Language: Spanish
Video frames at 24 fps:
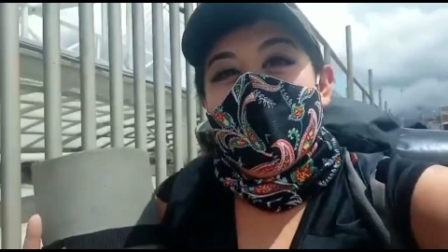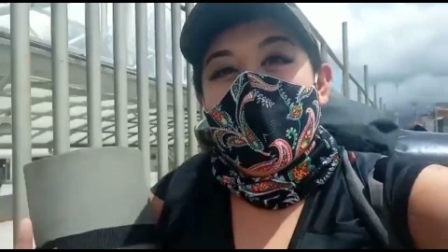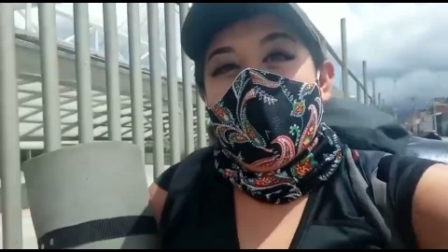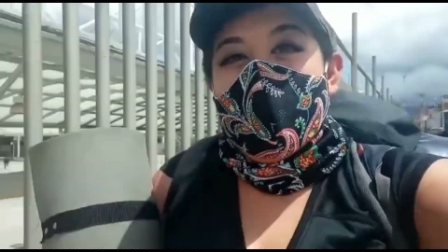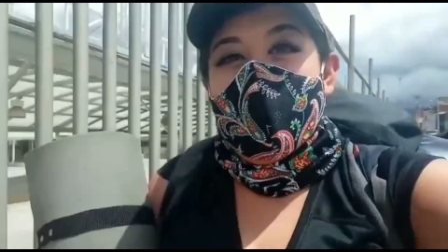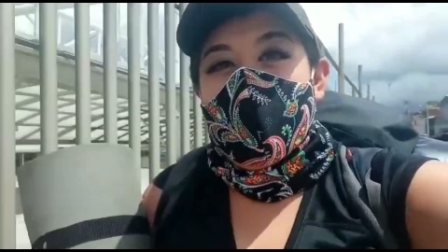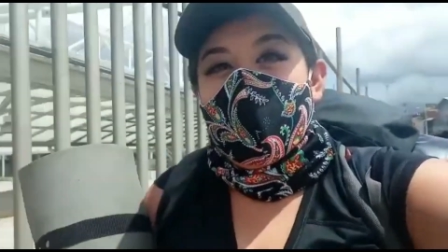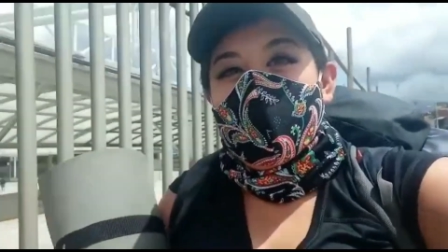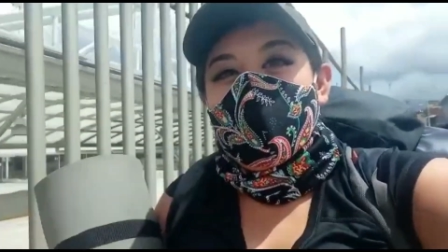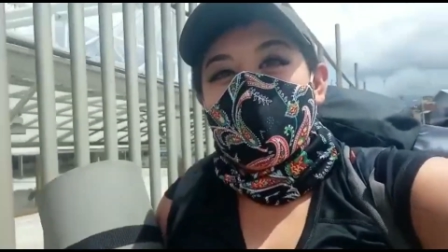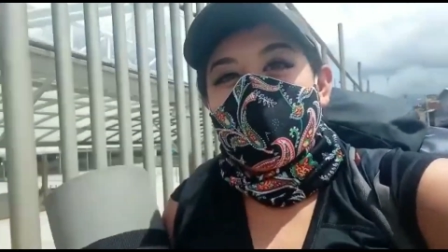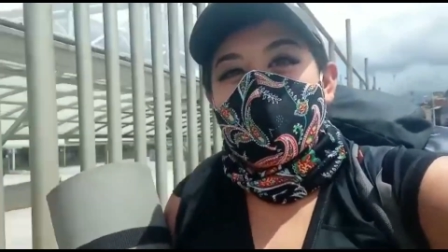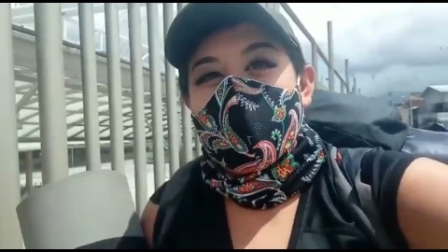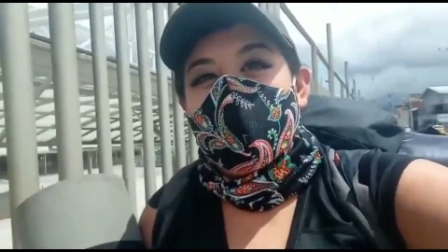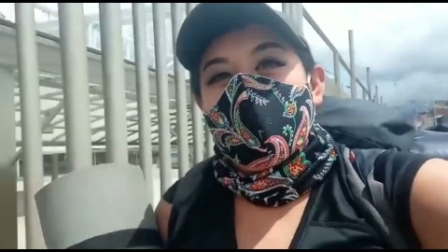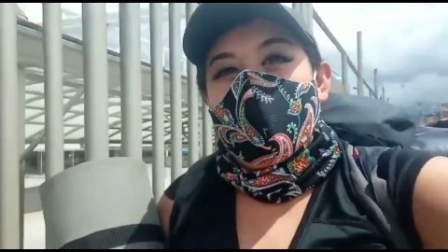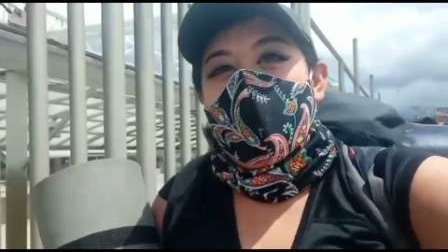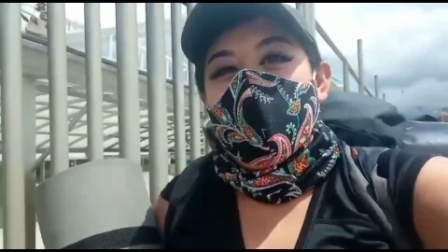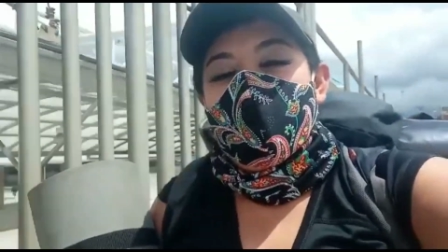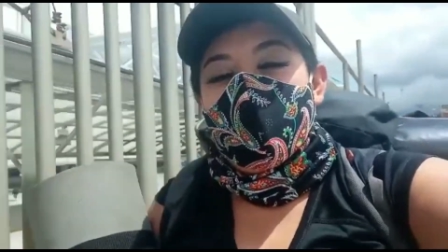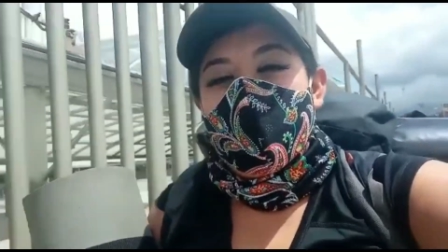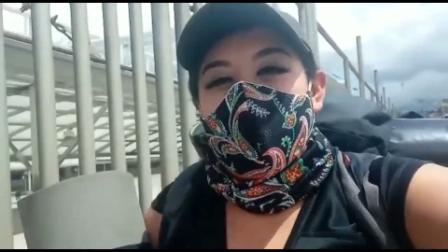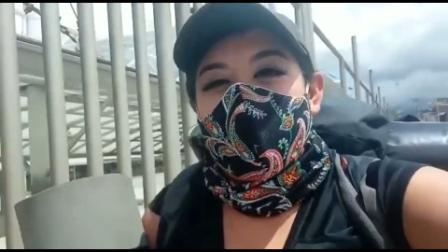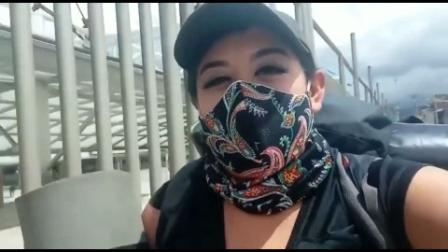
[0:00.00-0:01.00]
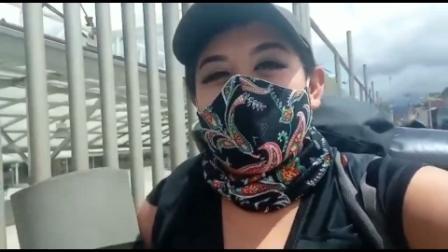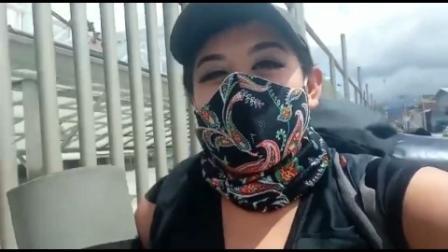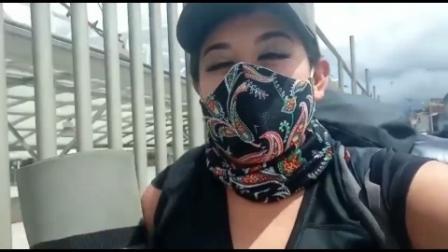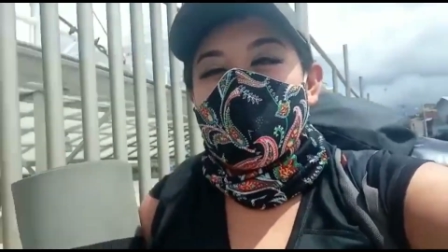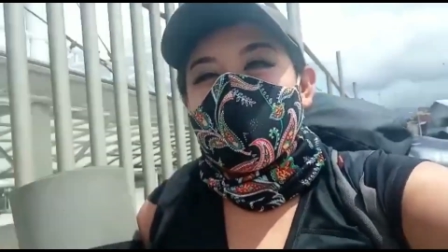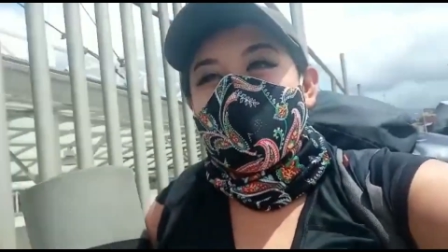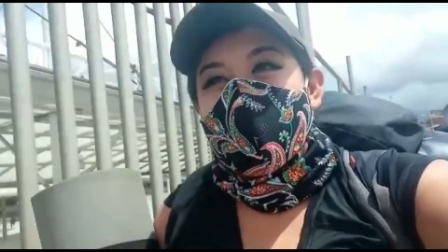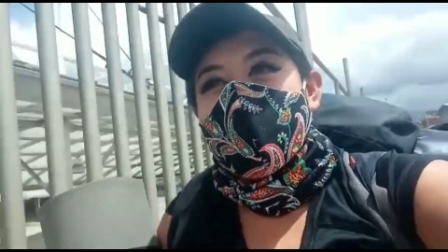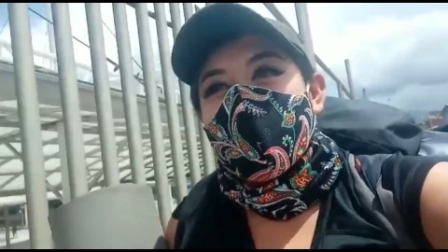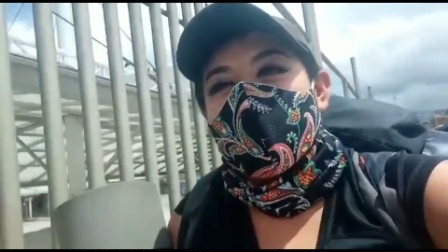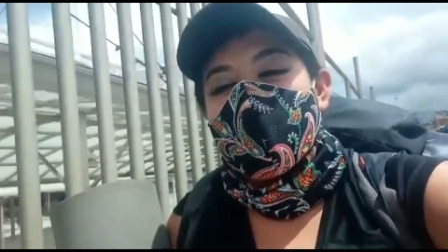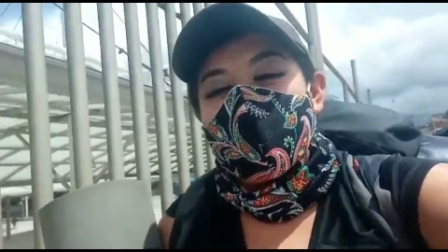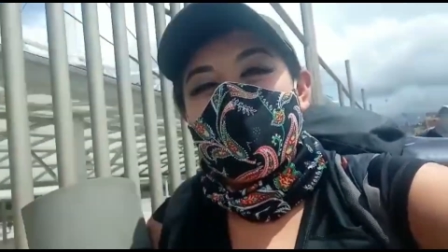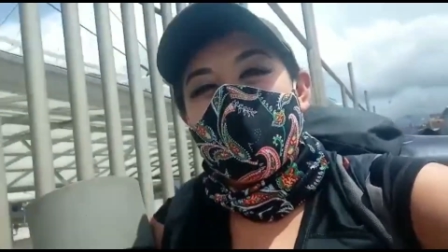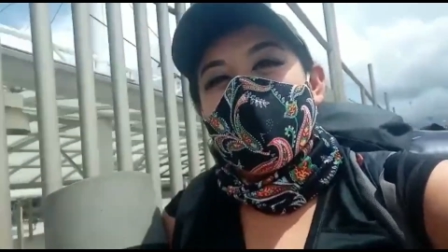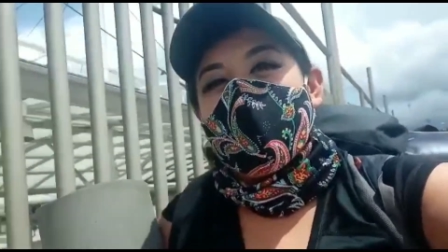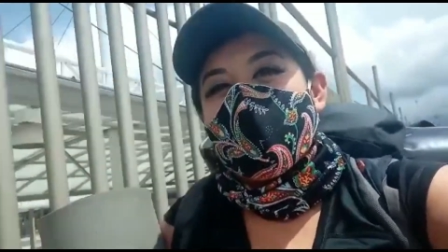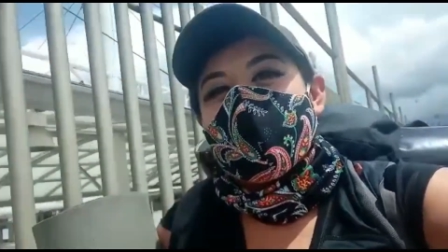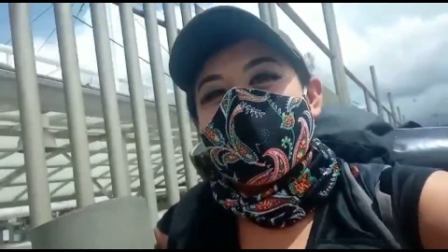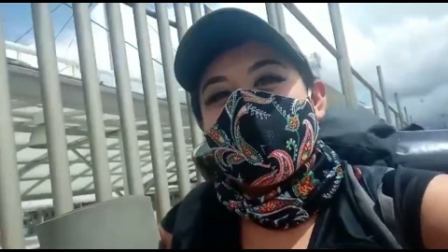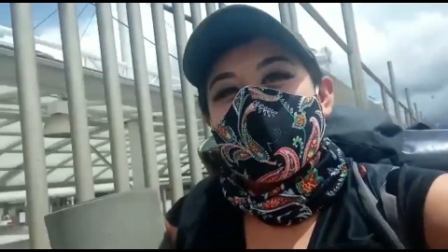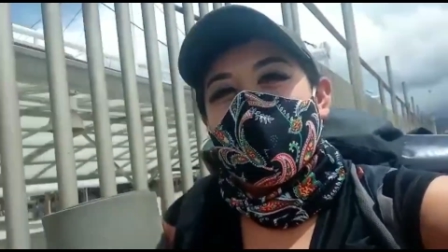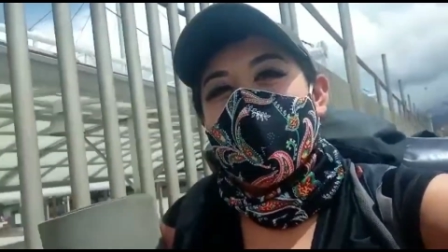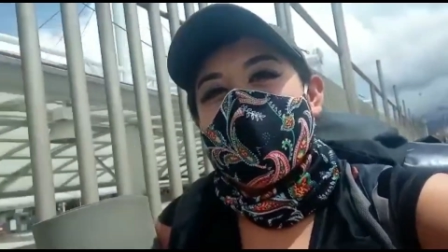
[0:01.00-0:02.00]
a Otavalo a conocer una
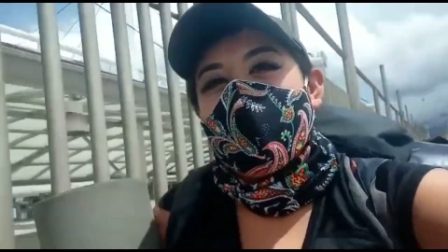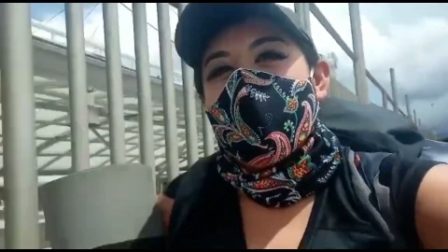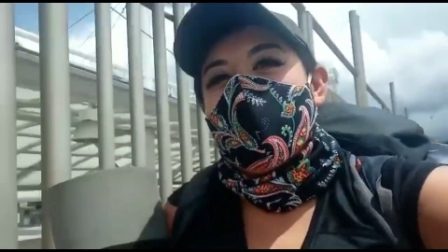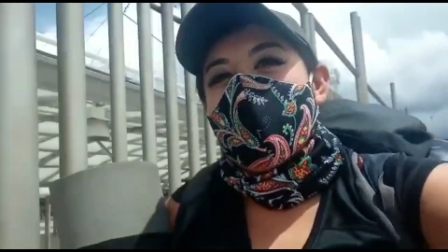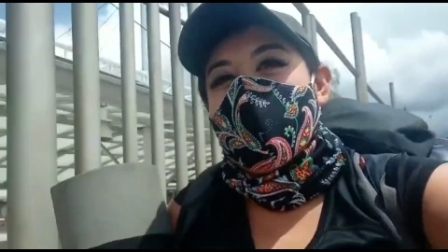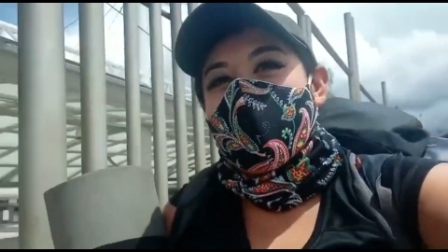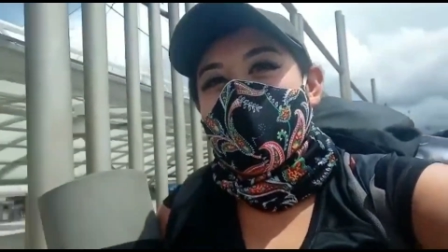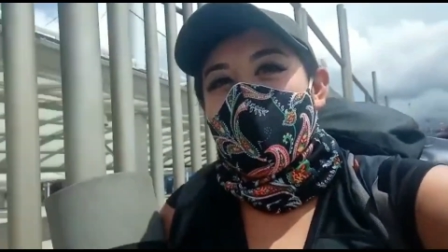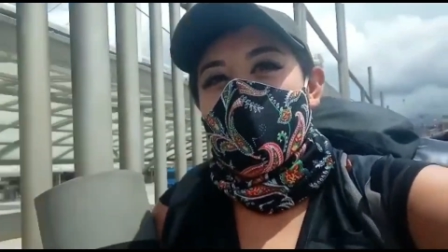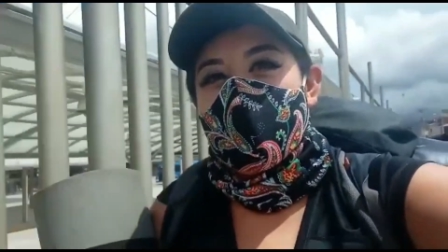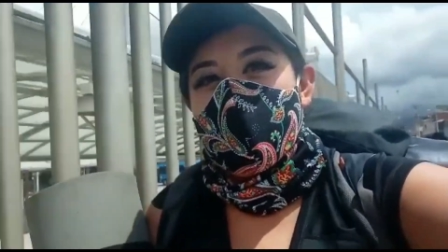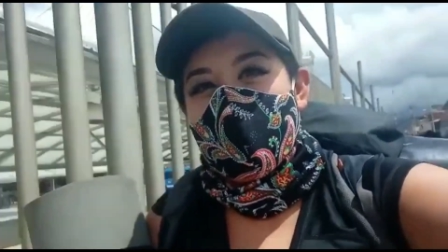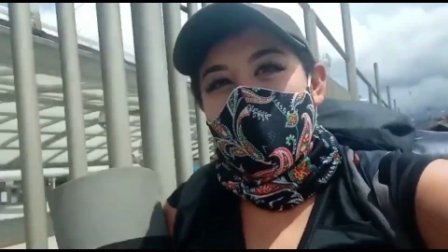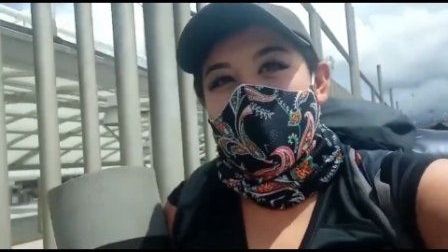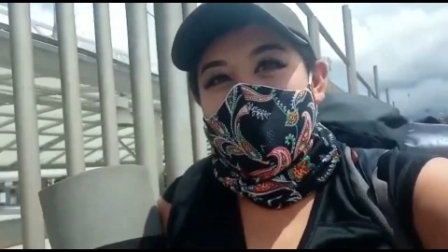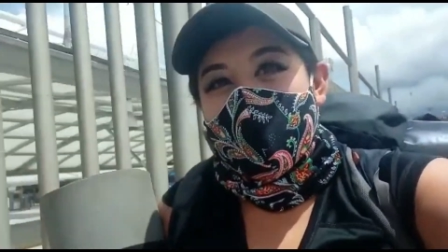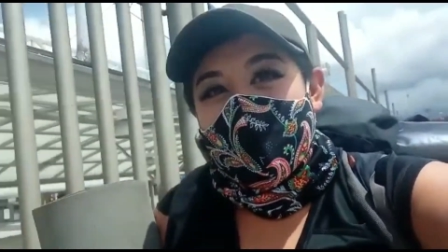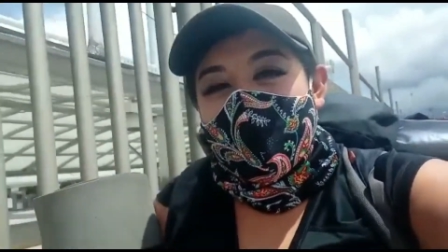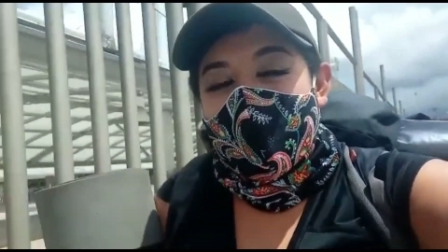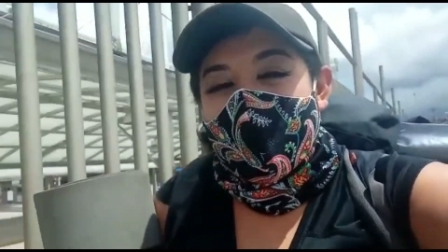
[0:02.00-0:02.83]
cascada y acampar